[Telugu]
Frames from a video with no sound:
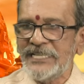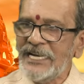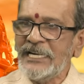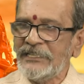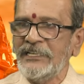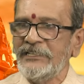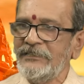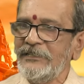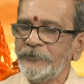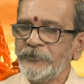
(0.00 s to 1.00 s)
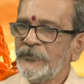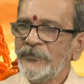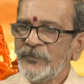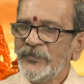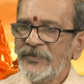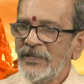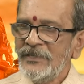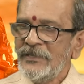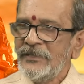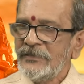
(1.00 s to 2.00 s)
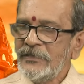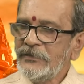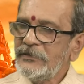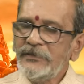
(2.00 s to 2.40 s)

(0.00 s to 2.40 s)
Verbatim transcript: సంఘటన ఇది సో